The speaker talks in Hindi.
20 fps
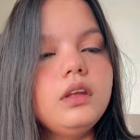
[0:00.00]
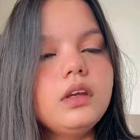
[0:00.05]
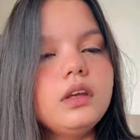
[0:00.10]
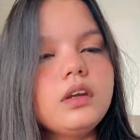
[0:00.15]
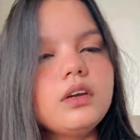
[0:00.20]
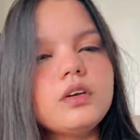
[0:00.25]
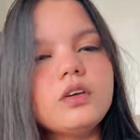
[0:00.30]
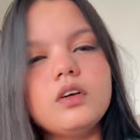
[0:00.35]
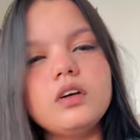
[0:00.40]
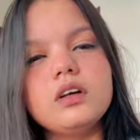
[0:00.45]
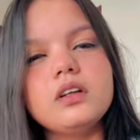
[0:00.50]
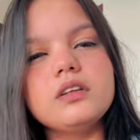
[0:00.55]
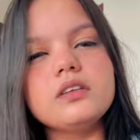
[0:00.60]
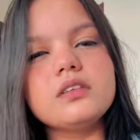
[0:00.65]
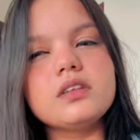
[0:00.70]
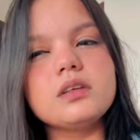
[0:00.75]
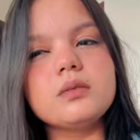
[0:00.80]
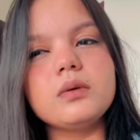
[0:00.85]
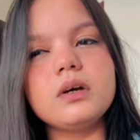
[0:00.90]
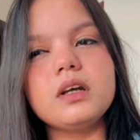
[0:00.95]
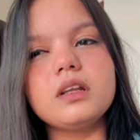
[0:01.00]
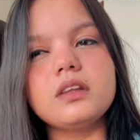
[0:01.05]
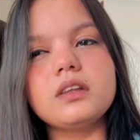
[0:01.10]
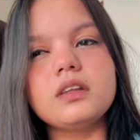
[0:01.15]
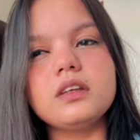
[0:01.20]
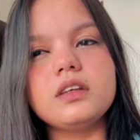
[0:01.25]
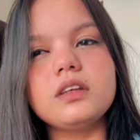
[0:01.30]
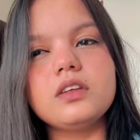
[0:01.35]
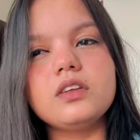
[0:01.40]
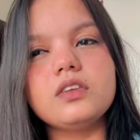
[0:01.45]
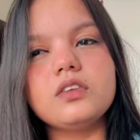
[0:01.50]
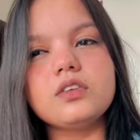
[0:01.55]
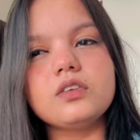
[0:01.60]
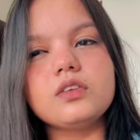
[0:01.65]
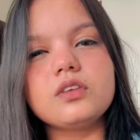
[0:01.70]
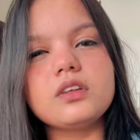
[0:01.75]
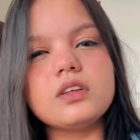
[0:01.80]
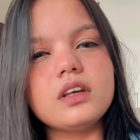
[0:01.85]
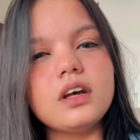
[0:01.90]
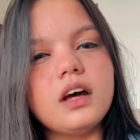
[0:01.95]
ये कौन सी बातें हैं
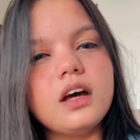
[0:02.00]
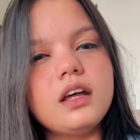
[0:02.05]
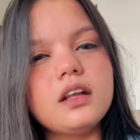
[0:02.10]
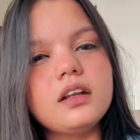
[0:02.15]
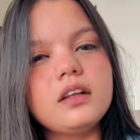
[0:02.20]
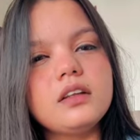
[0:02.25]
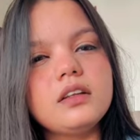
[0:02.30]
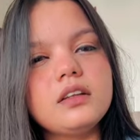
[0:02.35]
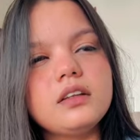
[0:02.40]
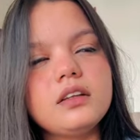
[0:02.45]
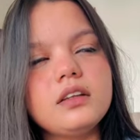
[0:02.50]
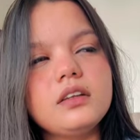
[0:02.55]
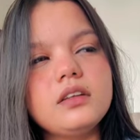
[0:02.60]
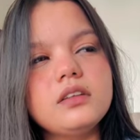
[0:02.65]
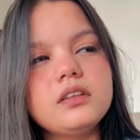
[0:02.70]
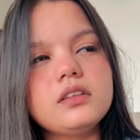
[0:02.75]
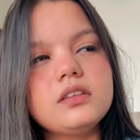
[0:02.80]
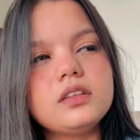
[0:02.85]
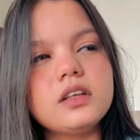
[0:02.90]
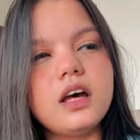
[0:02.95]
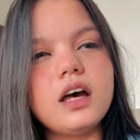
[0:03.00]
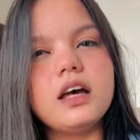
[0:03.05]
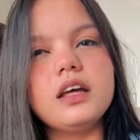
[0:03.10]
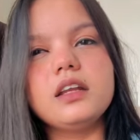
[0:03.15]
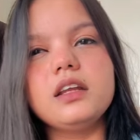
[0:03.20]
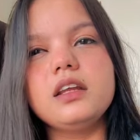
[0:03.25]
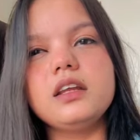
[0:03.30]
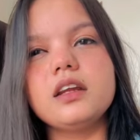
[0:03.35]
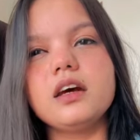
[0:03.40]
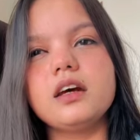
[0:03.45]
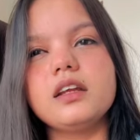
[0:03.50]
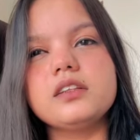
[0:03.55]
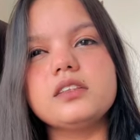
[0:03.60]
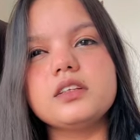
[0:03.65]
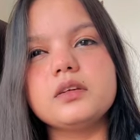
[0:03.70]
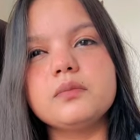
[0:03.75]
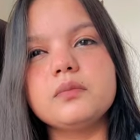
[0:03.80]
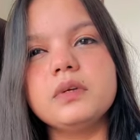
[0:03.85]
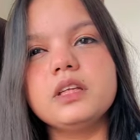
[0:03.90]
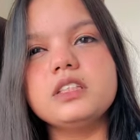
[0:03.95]
जो सारा दिन सारी रात
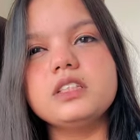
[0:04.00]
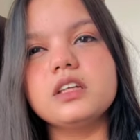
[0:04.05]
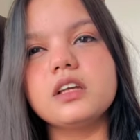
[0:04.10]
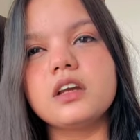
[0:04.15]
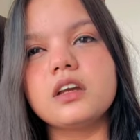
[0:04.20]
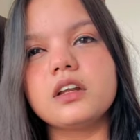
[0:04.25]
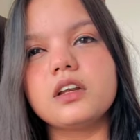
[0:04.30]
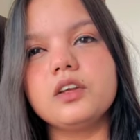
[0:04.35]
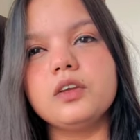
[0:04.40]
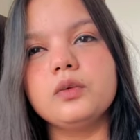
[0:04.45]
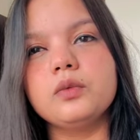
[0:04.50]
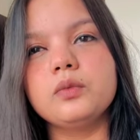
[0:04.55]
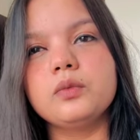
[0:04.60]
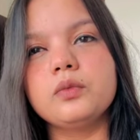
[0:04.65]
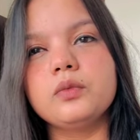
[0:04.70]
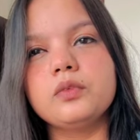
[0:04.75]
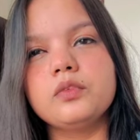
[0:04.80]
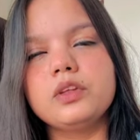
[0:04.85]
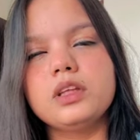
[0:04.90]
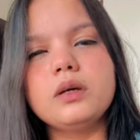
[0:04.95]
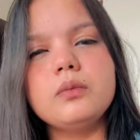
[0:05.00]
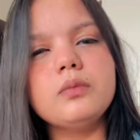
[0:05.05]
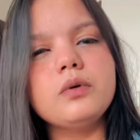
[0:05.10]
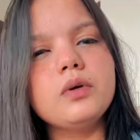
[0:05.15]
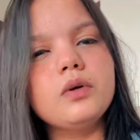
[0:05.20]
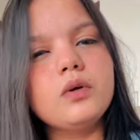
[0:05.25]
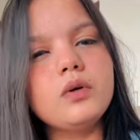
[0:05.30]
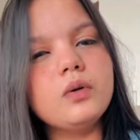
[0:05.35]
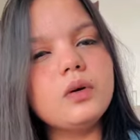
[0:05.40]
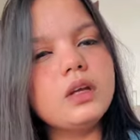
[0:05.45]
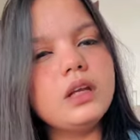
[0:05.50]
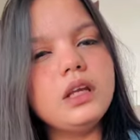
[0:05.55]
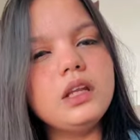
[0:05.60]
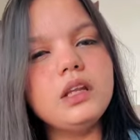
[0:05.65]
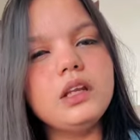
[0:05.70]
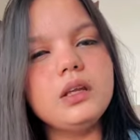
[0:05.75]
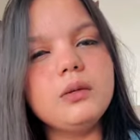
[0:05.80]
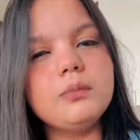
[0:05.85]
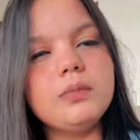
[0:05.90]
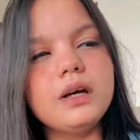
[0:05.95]
जब मैं जग रही हूँ तब हो
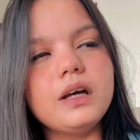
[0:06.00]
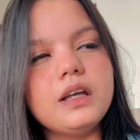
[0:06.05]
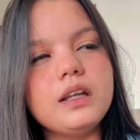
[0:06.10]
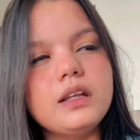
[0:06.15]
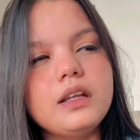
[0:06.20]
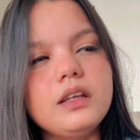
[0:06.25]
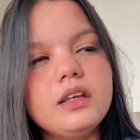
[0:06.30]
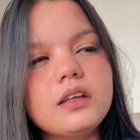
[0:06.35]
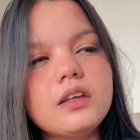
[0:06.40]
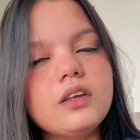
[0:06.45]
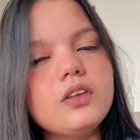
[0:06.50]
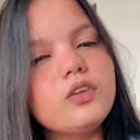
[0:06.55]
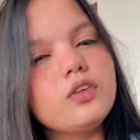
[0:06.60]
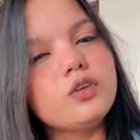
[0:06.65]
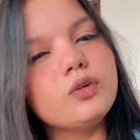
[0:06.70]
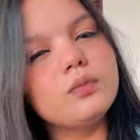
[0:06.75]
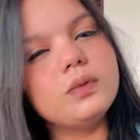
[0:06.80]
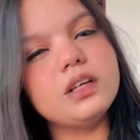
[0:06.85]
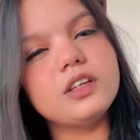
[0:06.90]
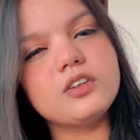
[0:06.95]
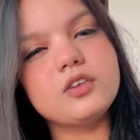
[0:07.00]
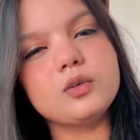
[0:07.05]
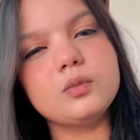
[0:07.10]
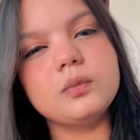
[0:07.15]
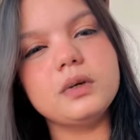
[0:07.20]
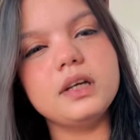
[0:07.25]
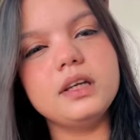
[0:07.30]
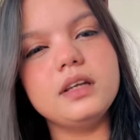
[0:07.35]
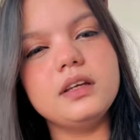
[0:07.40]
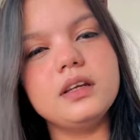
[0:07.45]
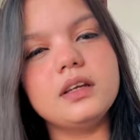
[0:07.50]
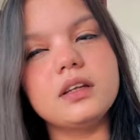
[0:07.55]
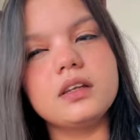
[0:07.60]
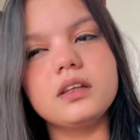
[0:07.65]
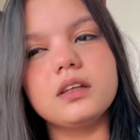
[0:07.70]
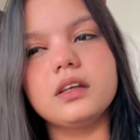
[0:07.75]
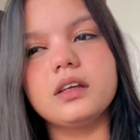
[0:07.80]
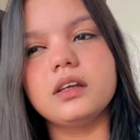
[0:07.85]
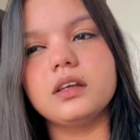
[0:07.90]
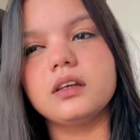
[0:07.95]
ही नहीं पा रही है कि सुबह सुबह ही
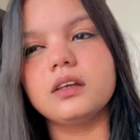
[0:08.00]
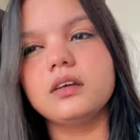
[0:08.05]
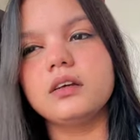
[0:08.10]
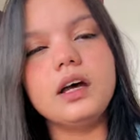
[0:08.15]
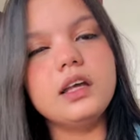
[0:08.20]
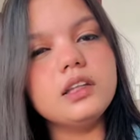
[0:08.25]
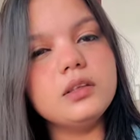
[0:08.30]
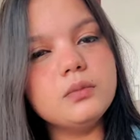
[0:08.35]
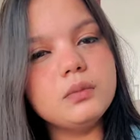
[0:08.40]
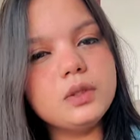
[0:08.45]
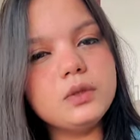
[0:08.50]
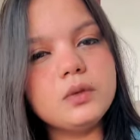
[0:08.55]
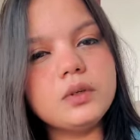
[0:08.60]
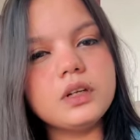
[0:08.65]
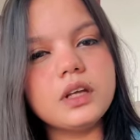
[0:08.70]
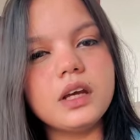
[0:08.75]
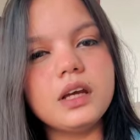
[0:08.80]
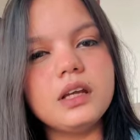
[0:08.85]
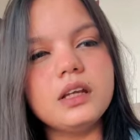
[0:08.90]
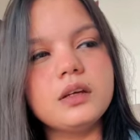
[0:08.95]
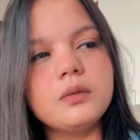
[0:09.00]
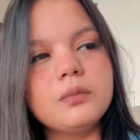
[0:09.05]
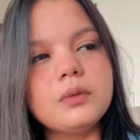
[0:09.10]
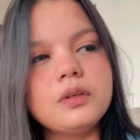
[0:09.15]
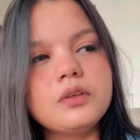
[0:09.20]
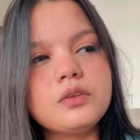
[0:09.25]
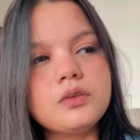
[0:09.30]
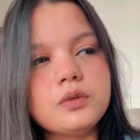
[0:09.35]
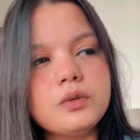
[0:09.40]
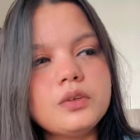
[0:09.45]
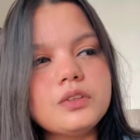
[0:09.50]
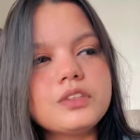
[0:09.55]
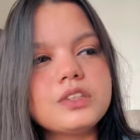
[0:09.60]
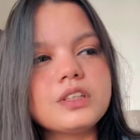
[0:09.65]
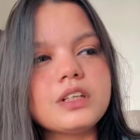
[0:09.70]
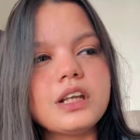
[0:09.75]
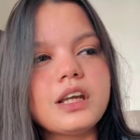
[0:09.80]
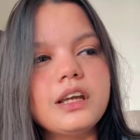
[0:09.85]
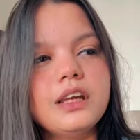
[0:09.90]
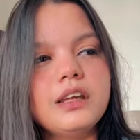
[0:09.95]
करना है आदमी उठा है अभी
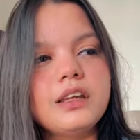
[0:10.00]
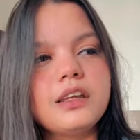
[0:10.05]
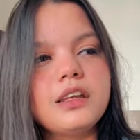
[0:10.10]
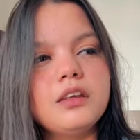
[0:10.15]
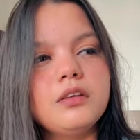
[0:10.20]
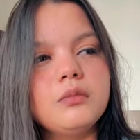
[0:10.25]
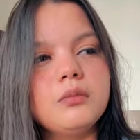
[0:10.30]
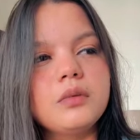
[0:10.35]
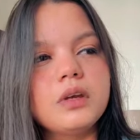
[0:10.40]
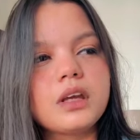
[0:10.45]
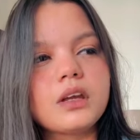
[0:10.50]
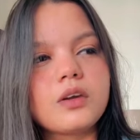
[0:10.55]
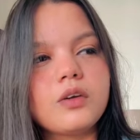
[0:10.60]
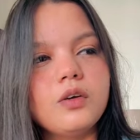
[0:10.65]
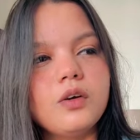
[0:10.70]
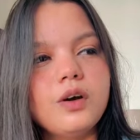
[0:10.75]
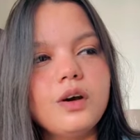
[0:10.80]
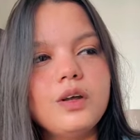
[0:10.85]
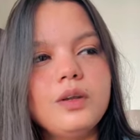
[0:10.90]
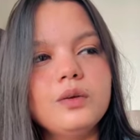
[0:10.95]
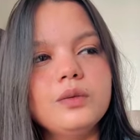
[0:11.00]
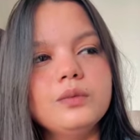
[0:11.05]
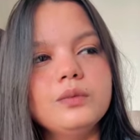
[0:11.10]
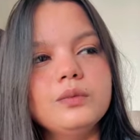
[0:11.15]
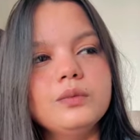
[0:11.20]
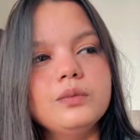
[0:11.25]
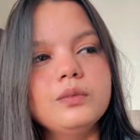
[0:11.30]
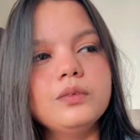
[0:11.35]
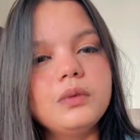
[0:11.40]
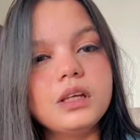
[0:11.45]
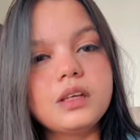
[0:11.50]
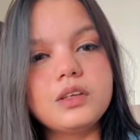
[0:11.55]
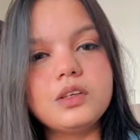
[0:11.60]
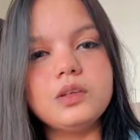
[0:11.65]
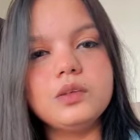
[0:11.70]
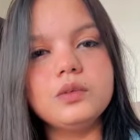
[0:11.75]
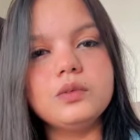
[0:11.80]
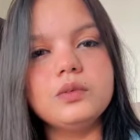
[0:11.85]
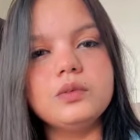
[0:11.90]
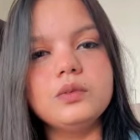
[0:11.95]
सोच रहा है कि मैं कौन हूँ मैं
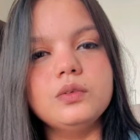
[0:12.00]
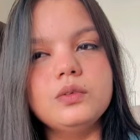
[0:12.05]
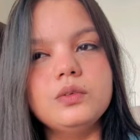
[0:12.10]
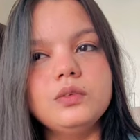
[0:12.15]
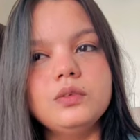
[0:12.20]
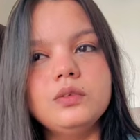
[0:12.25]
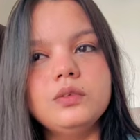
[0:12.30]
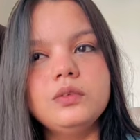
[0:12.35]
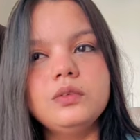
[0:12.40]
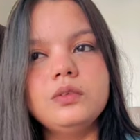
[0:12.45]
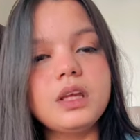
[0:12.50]
क्यों हूँ